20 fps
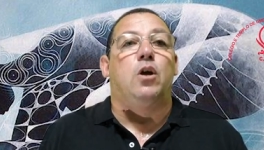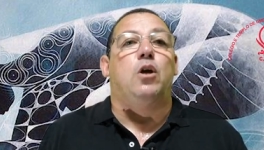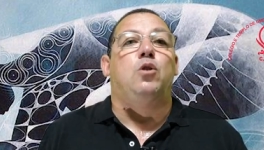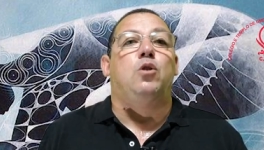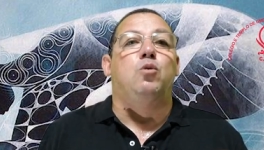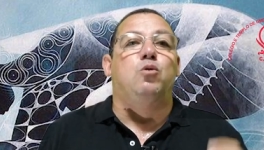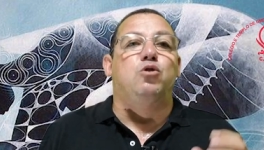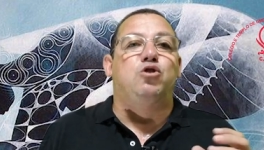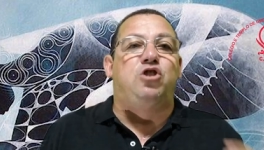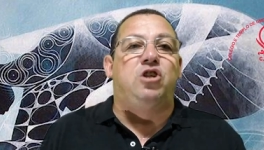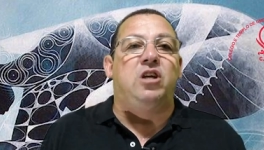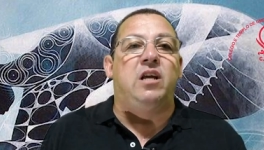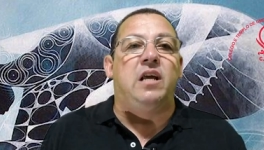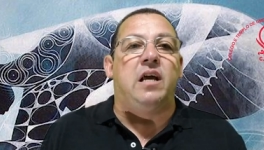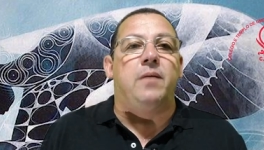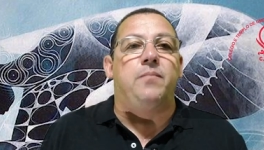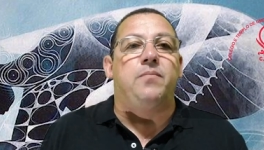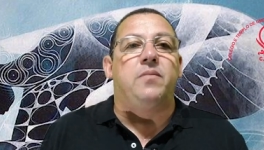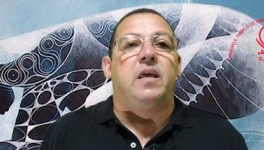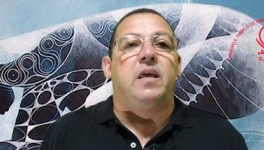no
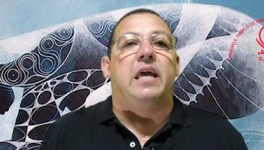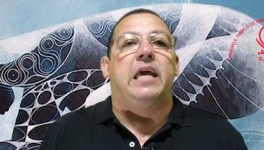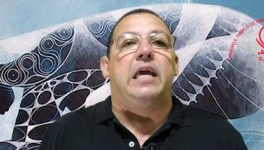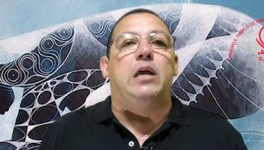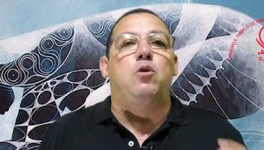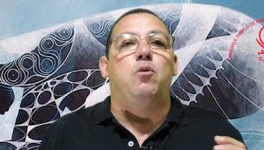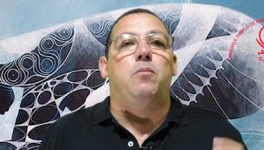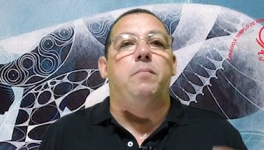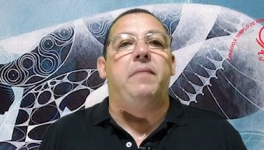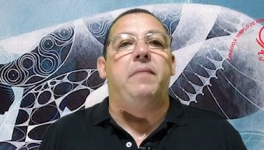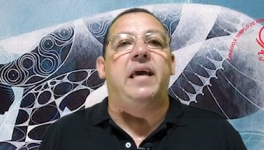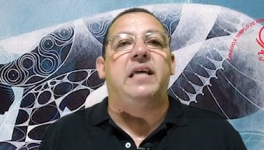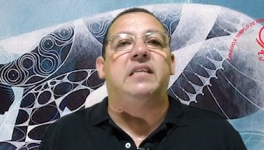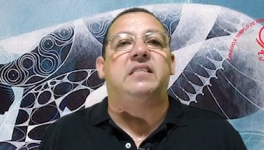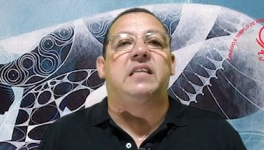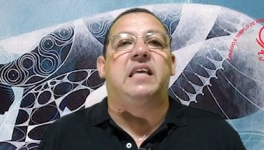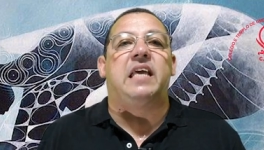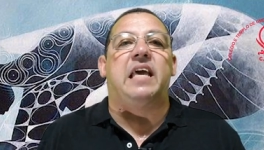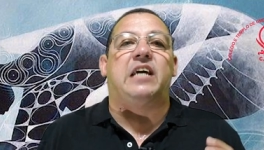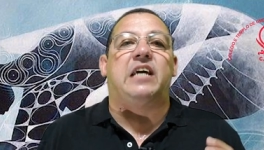dia e no
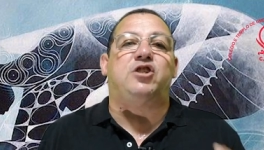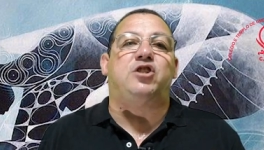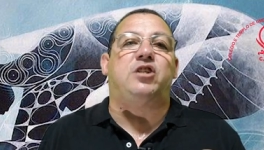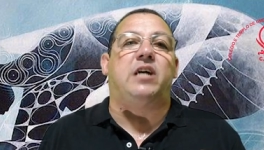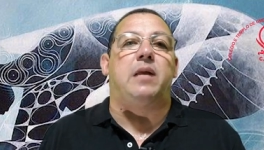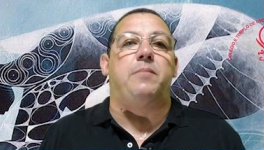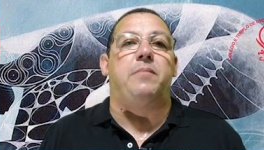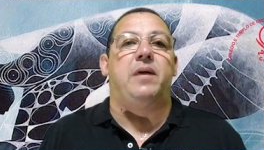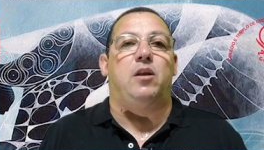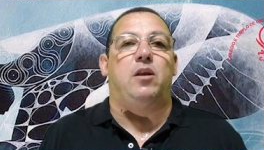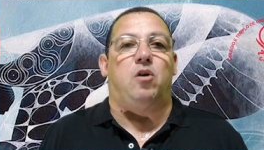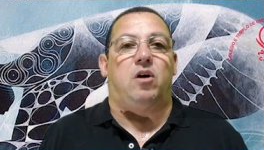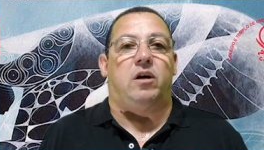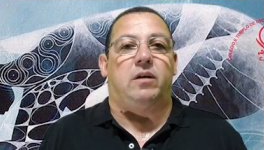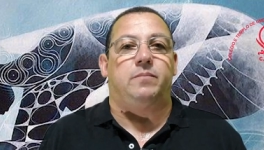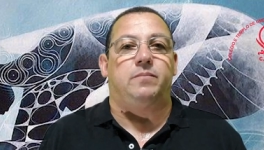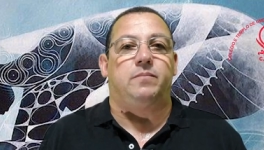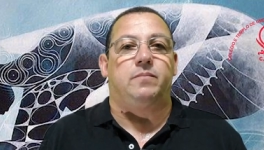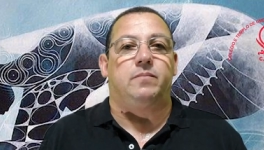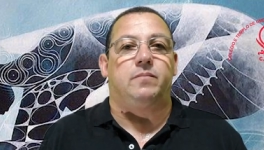mês que achar
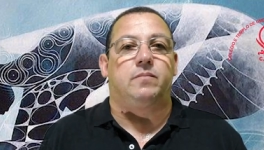melhor.